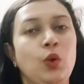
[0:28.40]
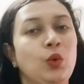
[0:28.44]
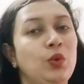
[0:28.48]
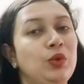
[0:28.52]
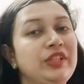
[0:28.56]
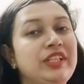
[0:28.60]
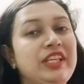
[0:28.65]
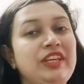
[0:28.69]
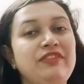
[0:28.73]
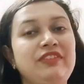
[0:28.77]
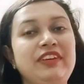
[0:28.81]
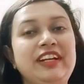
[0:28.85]

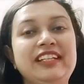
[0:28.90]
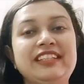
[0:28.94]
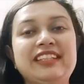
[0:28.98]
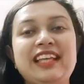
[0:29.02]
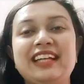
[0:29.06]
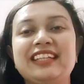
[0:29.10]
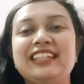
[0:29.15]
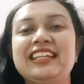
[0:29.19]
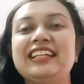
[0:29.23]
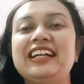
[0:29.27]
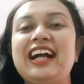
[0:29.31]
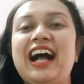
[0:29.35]
उनकी वीरता
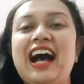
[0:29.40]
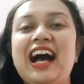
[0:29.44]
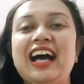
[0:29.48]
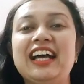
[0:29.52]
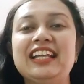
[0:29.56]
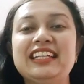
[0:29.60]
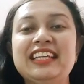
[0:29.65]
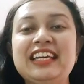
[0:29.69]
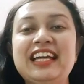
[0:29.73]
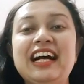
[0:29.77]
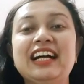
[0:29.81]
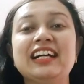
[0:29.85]
की
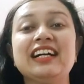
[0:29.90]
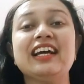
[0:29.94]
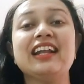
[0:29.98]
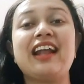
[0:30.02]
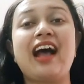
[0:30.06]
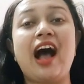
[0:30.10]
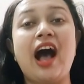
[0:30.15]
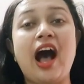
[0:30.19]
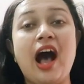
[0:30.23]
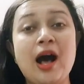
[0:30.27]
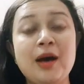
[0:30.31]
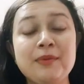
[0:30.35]
कहानी अगर
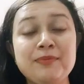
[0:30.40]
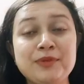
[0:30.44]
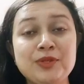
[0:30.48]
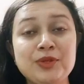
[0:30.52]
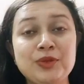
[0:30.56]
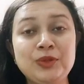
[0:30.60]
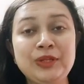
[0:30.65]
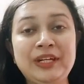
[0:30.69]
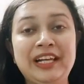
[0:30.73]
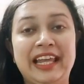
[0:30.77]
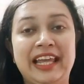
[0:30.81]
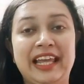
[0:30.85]
आप
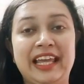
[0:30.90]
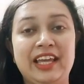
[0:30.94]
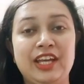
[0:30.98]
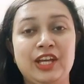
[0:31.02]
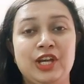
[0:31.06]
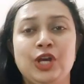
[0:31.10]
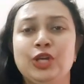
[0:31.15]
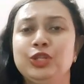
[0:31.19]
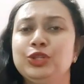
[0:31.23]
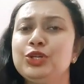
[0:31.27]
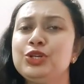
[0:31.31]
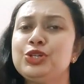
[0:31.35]
सुन ले
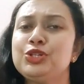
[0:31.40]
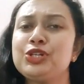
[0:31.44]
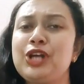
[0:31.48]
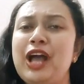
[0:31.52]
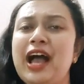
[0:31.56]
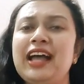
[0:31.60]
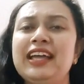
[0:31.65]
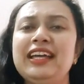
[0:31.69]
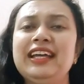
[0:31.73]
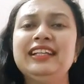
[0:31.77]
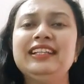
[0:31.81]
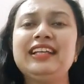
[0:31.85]
तो
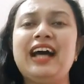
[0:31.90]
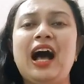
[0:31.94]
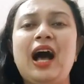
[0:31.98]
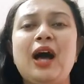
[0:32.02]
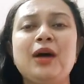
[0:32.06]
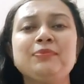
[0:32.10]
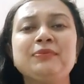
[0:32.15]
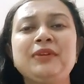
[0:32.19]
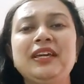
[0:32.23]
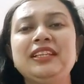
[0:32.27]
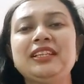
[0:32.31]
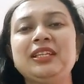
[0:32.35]
शायद
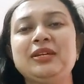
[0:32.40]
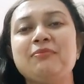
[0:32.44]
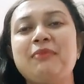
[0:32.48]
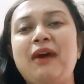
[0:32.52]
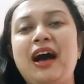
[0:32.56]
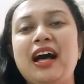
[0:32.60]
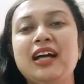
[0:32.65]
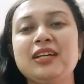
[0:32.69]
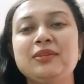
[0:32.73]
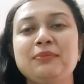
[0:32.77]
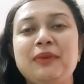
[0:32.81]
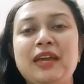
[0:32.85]
आपके
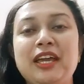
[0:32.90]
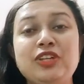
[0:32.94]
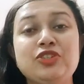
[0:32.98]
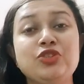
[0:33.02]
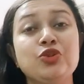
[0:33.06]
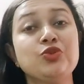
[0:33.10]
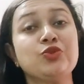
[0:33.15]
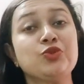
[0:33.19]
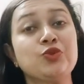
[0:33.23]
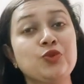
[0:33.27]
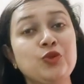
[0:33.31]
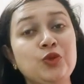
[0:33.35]
दिमाग में
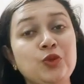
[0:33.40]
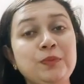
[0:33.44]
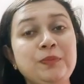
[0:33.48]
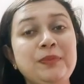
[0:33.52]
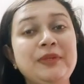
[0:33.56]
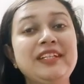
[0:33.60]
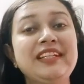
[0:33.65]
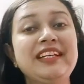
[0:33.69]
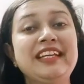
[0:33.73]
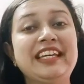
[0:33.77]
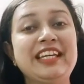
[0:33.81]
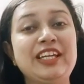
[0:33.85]
जो
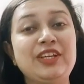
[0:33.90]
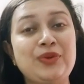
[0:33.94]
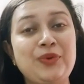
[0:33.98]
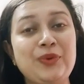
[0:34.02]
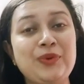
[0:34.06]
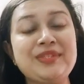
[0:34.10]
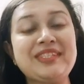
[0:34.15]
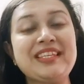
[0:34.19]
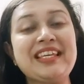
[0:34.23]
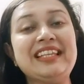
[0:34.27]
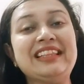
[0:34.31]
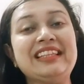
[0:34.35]
सुपर
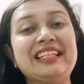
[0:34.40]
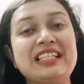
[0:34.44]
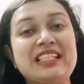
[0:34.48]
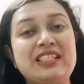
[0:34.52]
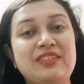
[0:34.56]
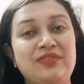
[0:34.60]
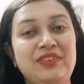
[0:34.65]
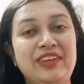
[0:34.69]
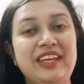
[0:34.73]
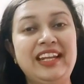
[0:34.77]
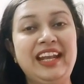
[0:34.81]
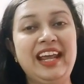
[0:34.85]
हीरोज की
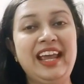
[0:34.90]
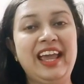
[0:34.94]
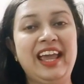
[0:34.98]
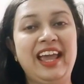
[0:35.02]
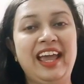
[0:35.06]
तस्वीरें